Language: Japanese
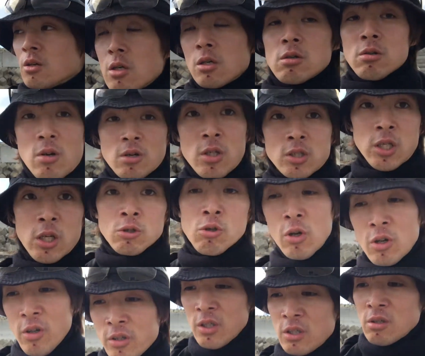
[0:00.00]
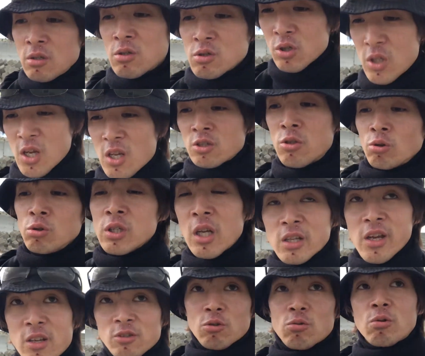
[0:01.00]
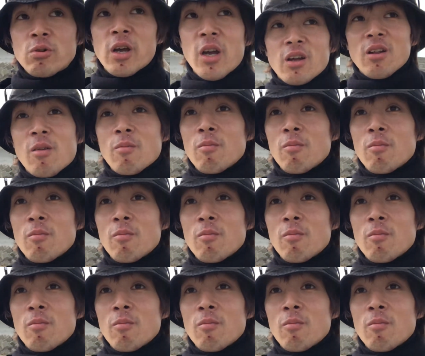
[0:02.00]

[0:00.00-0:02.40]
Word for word: 意外にあんと戦争だぜぞこれ。